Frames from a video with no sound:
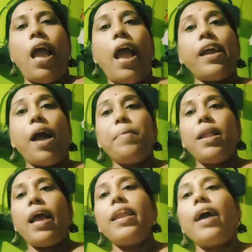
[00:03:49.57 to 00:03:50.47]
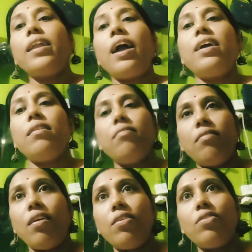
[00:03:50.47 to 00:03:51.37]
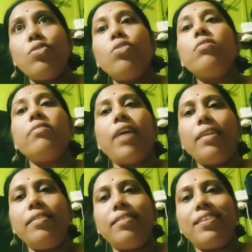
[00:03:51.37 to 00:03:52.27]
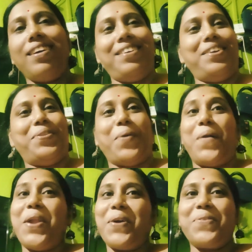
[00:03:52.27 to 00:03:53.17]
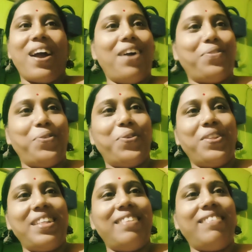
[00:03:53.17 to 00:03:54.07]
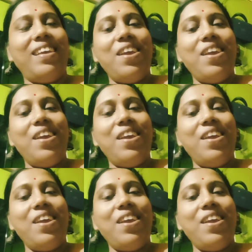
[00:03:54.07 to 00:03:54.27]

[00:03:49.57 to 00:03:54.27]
এই খাবি না রাখ রাখ তুই চাচ্ছিস স্বর্ণাঙ্গ খাওয়া শুরু করে দিয়েছে